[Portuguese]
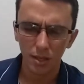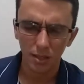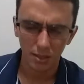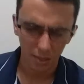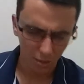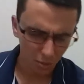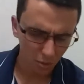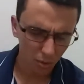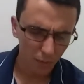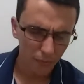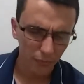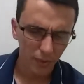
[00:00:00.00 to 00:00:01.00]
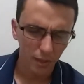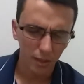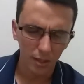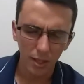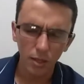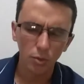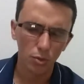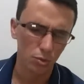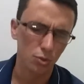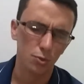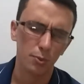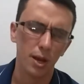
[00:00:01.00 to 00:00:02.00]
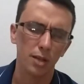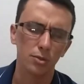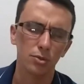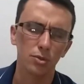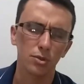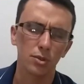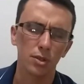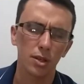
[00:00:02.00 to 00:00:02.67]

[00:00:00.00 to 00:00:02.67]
Senhor, guia nossos passos